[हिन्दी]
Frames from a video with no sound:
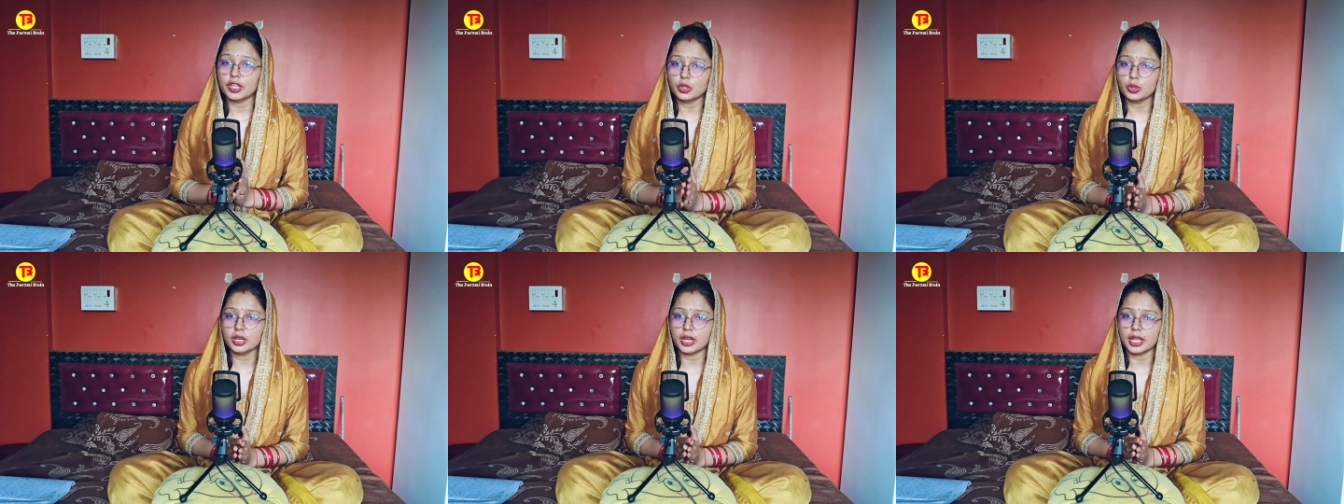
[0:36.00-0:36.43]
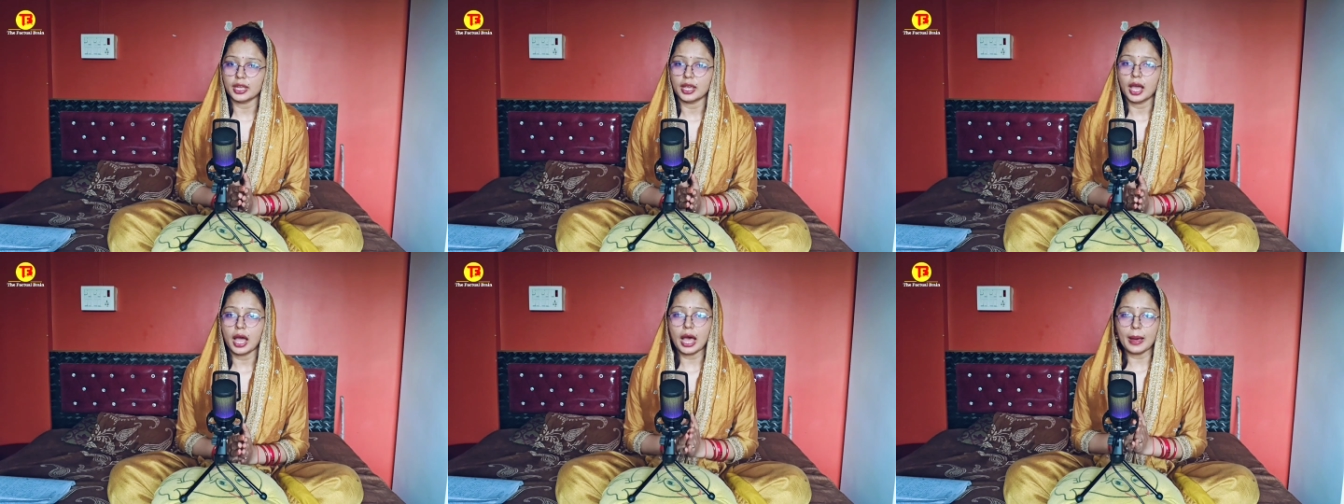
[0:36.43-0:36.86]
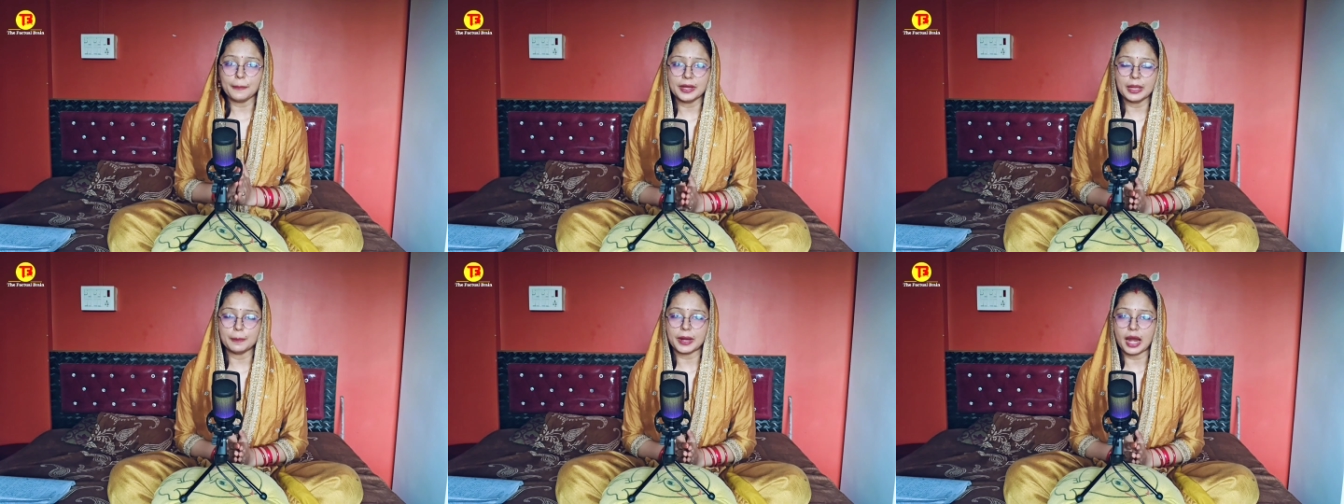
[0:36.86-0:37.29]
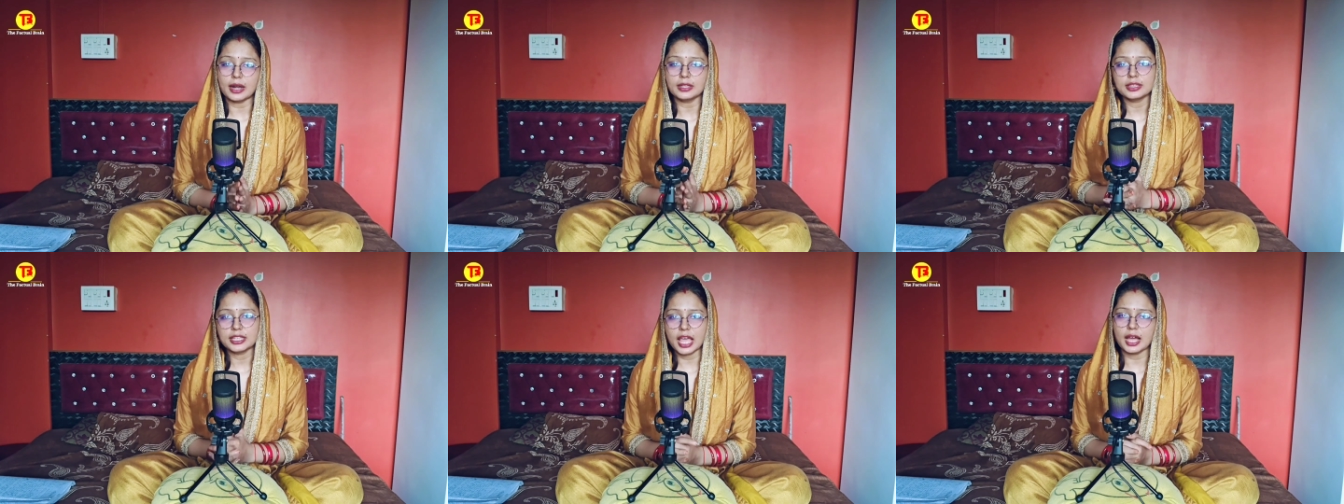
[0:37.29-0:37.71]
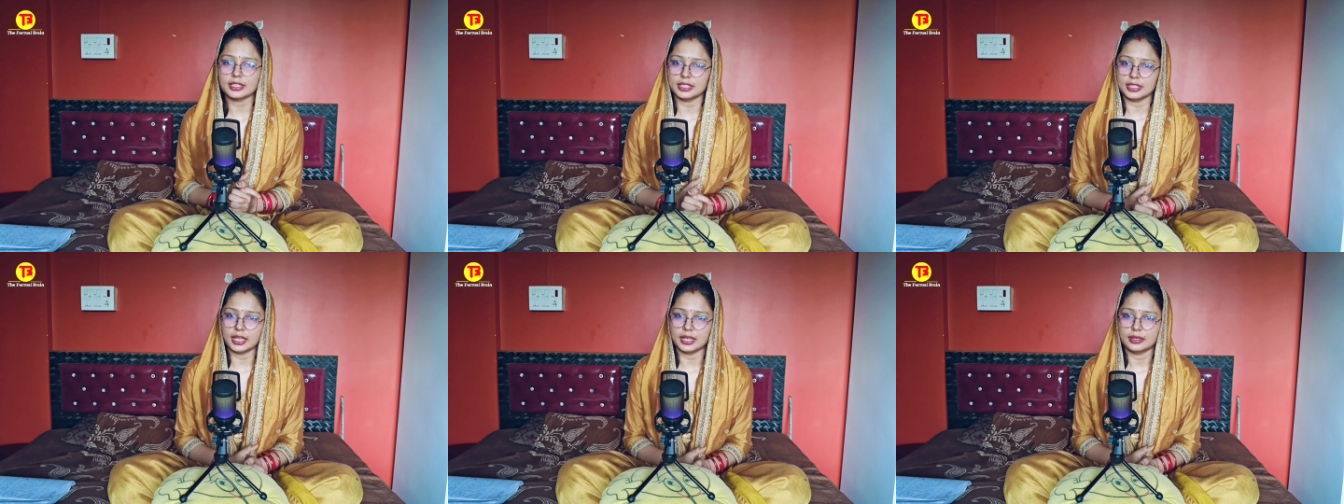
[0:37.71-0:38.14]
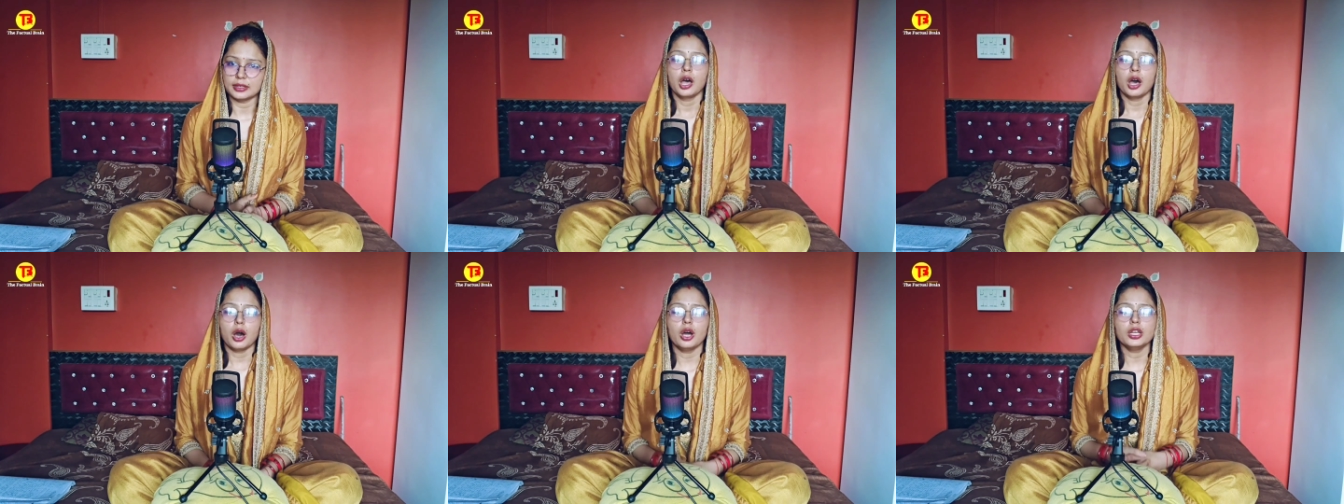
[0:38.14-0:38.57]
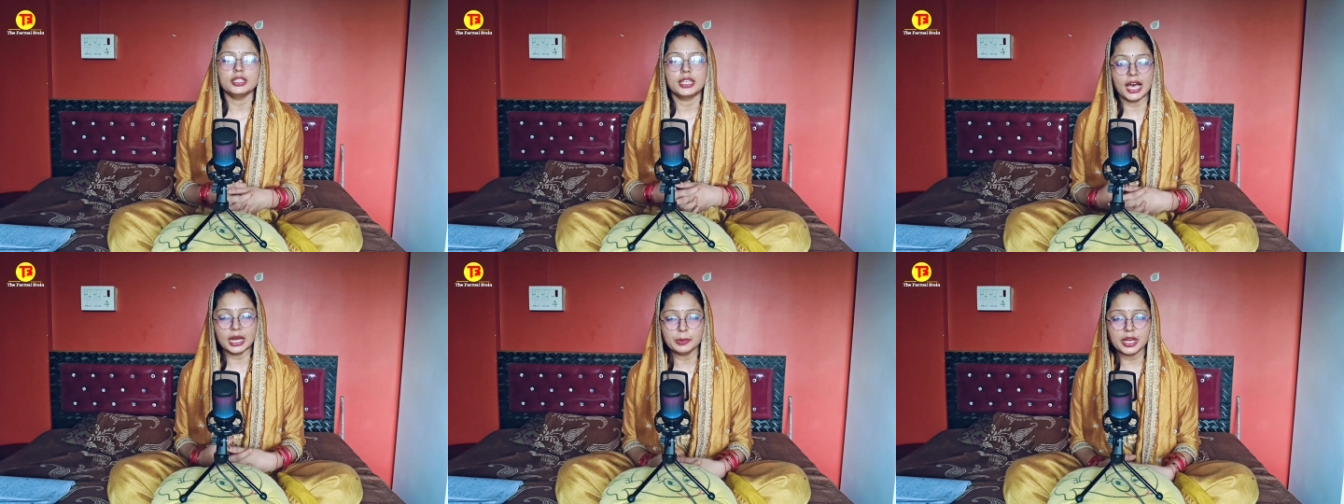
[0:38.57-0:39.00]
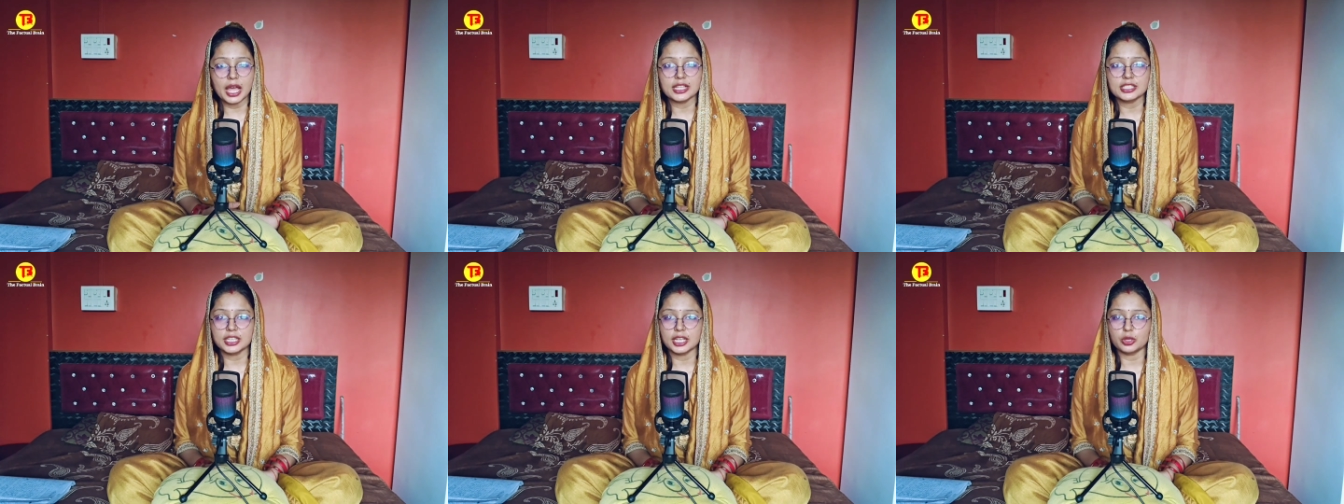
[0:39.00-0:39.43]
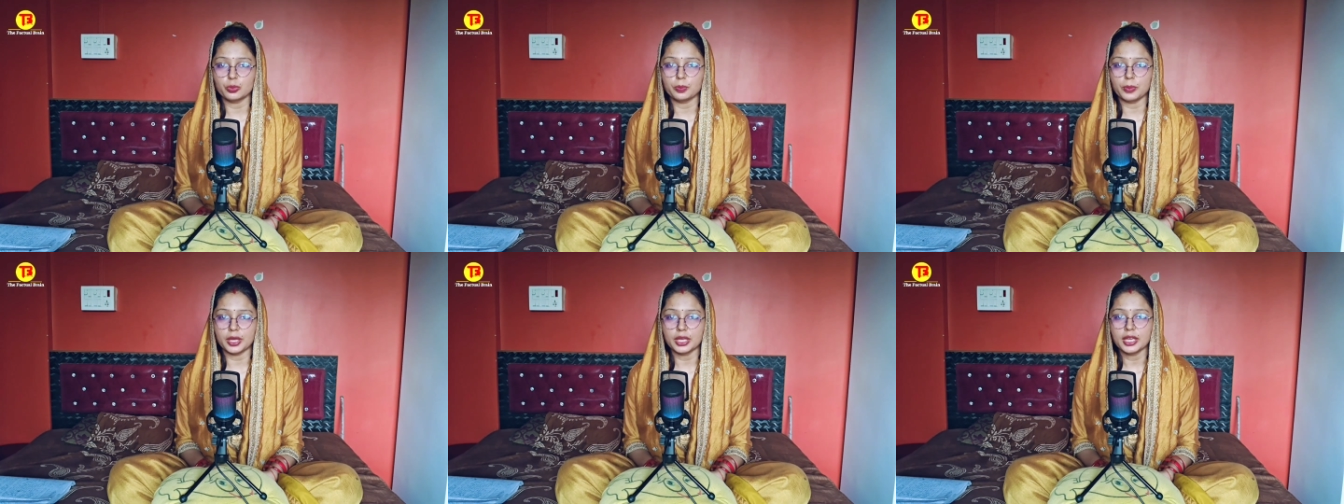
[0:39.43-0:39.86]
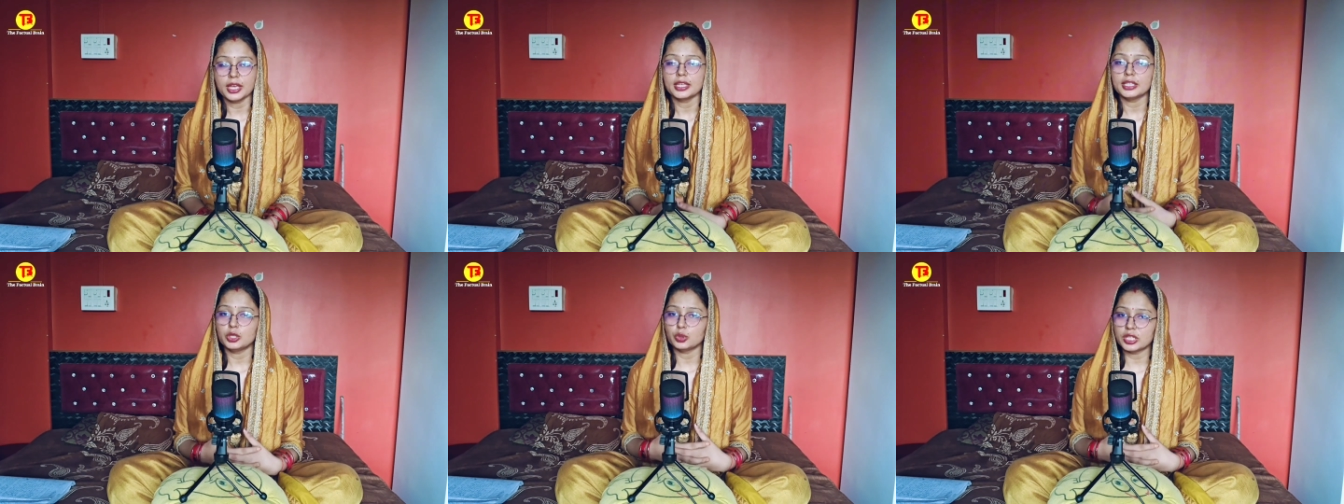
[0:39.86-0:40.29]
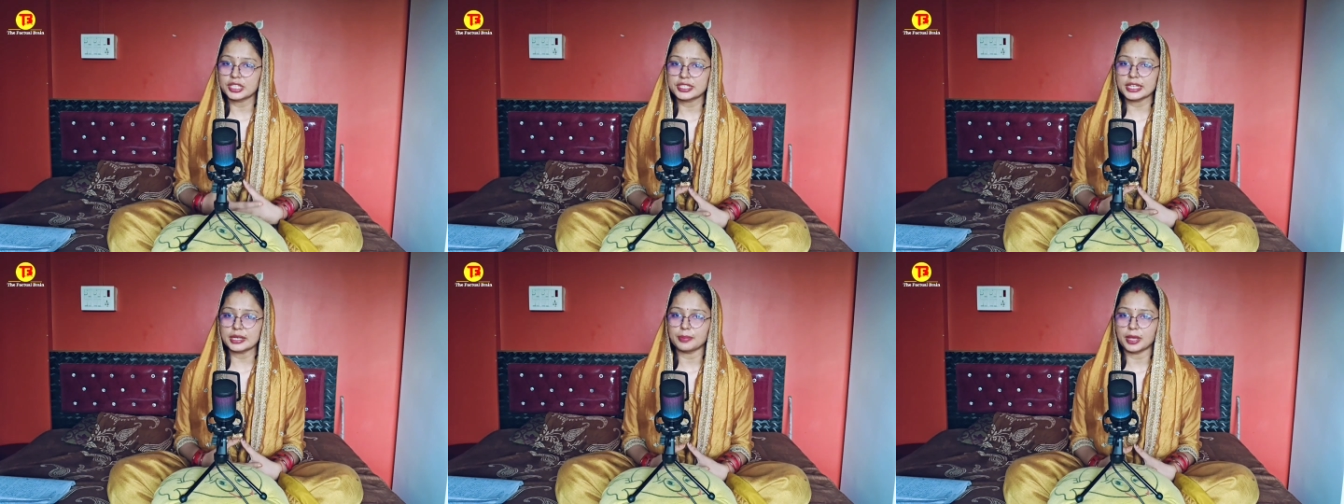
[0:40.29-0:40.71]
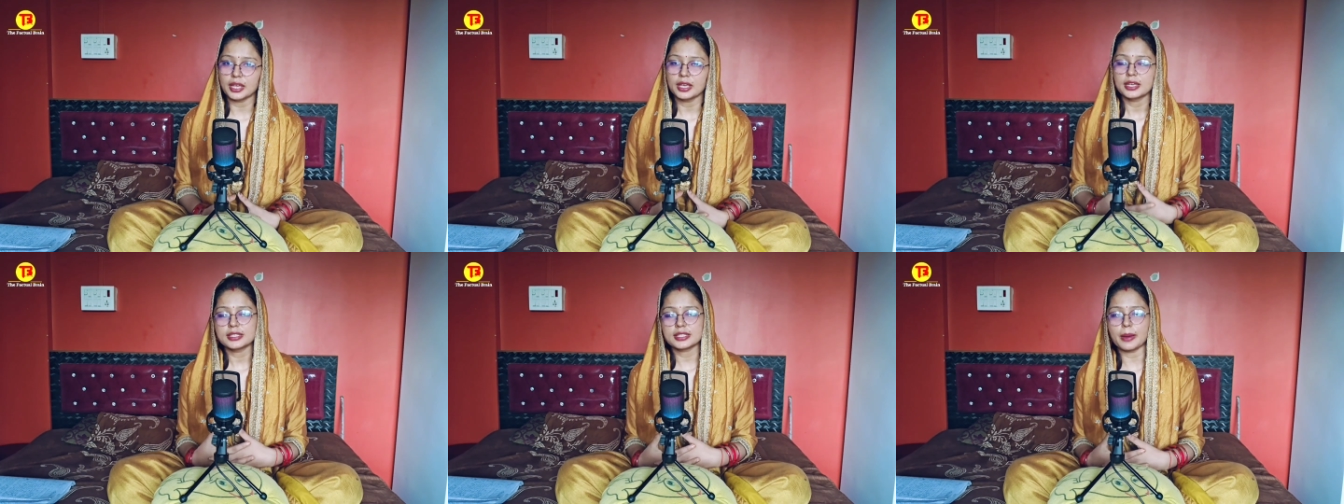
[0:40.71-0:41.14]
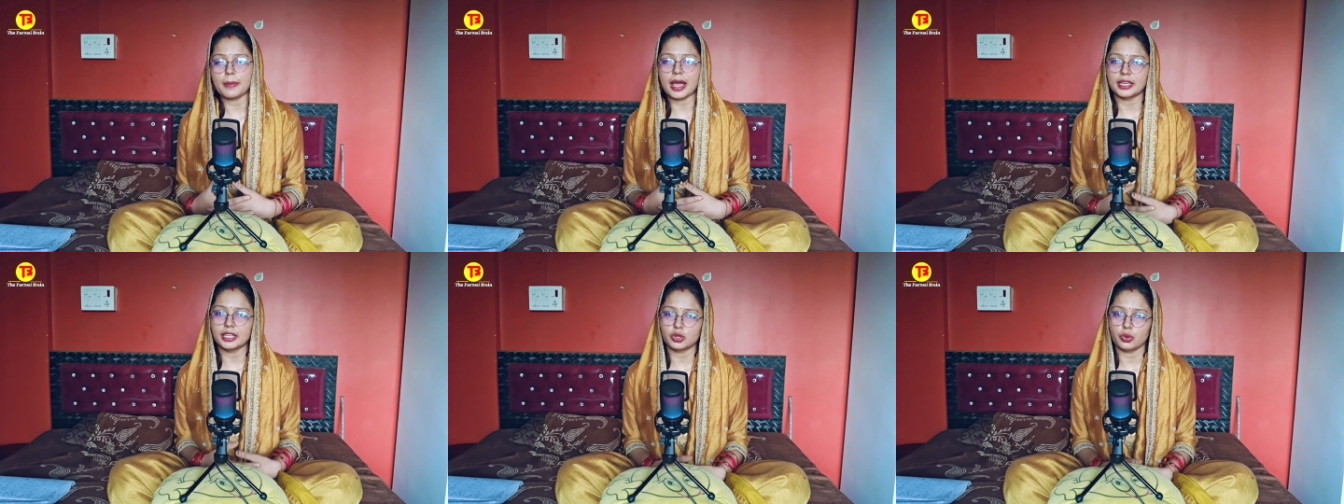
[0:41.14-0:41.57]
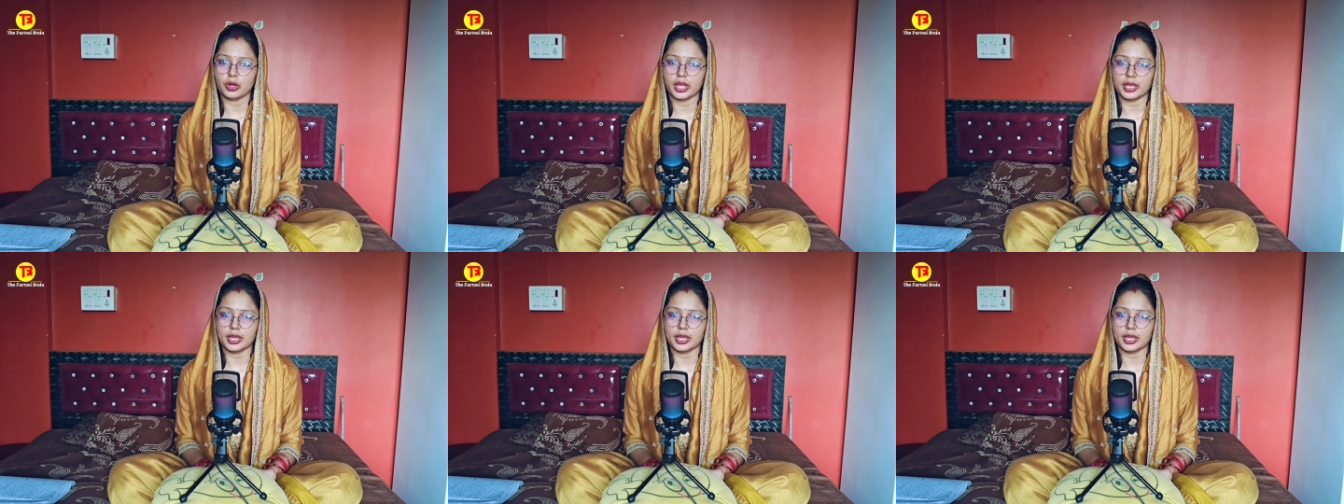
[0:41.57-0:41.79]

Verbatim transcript: विदुर ने अपने प्राण त्याग दिए और धर्मराज के रूप में युधिष्ठिर में समाहित हो